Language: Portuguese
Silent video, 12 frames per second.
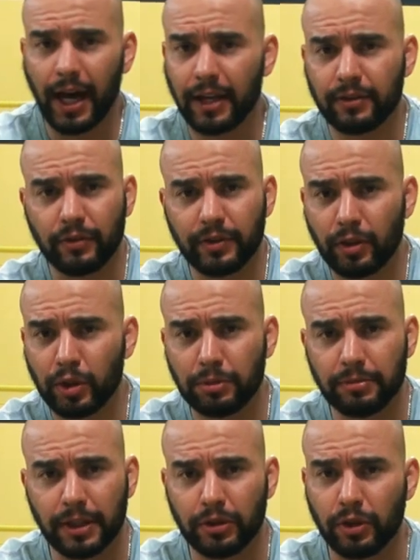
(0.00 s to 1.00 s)
Ah, se você
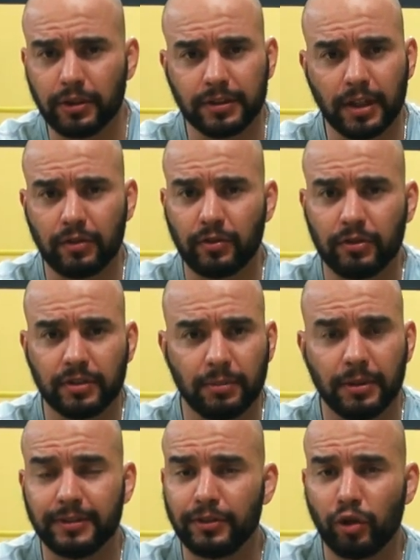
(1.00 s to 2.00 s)
economizar duas três por
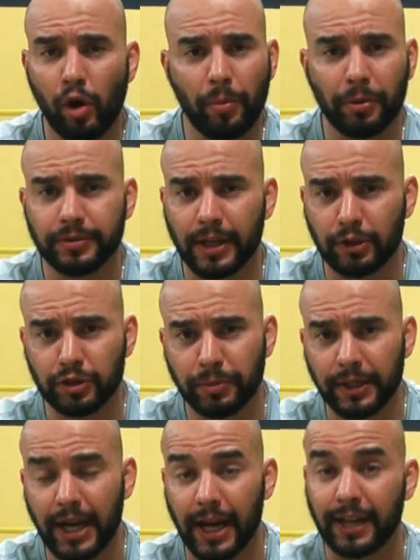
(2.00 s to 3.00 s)
semana, você compra um saco de
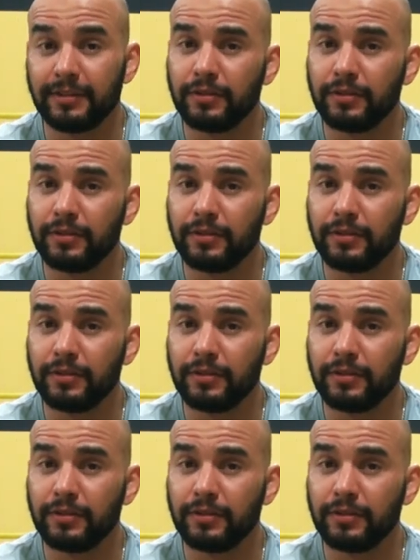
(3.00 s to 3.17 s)
pancada.